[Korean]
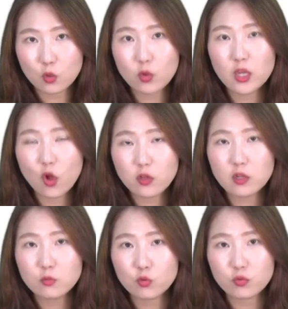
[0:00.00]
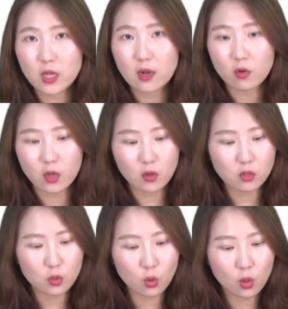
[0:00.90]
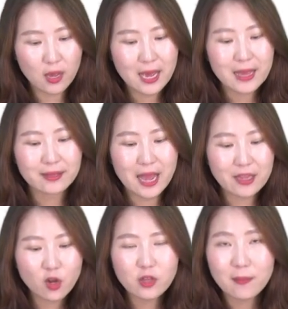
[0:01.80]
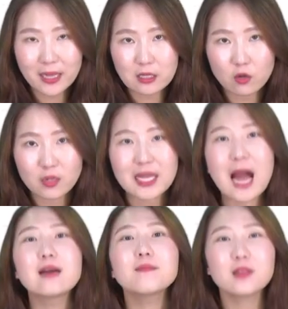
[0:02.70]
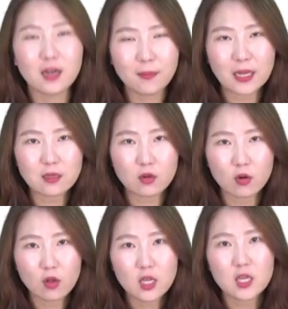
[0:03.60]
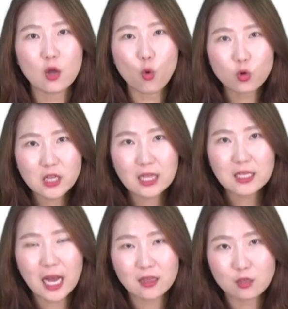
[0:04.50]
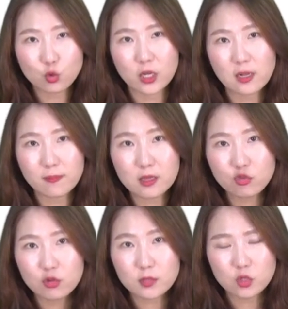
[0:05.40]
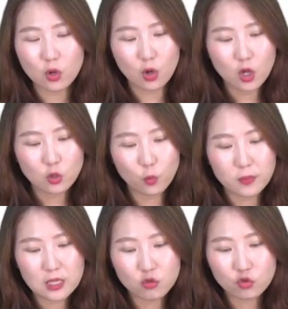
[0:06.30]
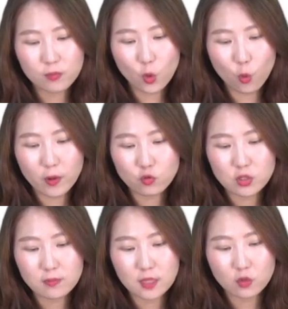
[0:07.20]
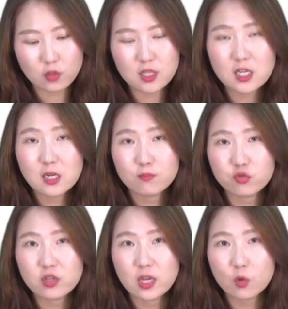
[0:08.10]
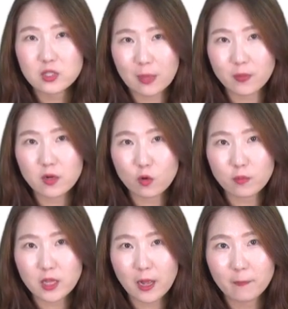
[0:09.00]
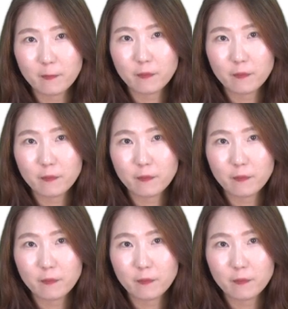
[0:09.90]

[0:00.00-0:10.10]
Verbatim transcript: 이게 현금으로 분기한 거예요. 그리고 내년에 받을 거, 다음 달에 받을 거, 이게 공단이 나한테 줘야 될 미수금이죠. 요 미수금이 590만 원을 분계로 잡히는 겁니다.